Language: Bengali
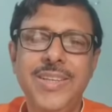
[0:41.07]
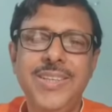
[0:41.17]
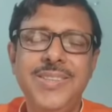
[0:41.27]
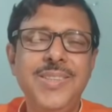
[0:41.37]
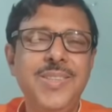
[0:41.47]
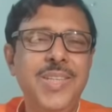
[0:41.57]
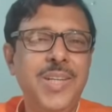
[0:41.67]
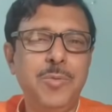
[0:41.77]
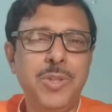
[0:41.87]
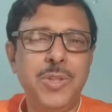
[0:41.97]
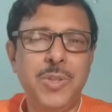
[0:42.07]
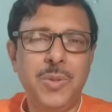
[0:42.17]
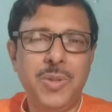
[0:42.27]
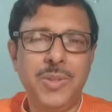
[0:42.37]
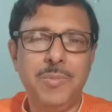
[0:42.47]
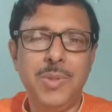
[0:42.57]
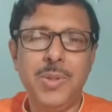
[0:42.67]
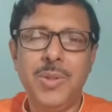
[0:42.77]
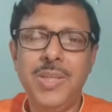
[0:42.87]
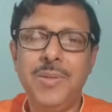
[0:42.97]
শ্রী শ্রী রামকৃষ্ণ
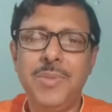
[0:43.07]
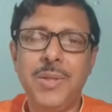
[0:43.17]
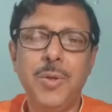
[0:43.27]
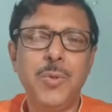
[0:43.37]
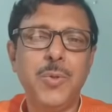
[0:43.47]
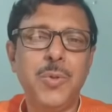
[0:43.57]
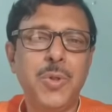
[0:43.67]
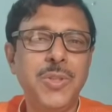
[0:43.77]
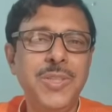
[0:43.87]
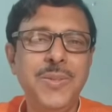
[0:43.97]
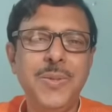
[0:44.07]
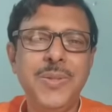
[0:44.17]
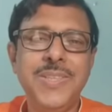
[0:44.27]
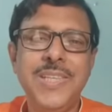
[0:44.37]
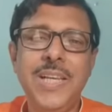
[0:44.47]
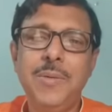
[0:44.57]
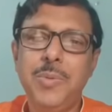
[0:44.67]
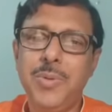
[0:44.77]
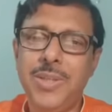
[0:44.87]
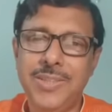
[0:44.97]
কথামৃততে আমরা গত কদিন ধরে ছিলাম
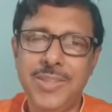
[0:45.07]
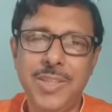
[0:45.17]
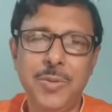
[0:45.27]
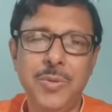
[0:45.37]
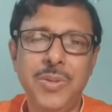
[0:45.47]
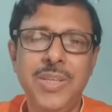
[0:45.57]
এবং আজকেও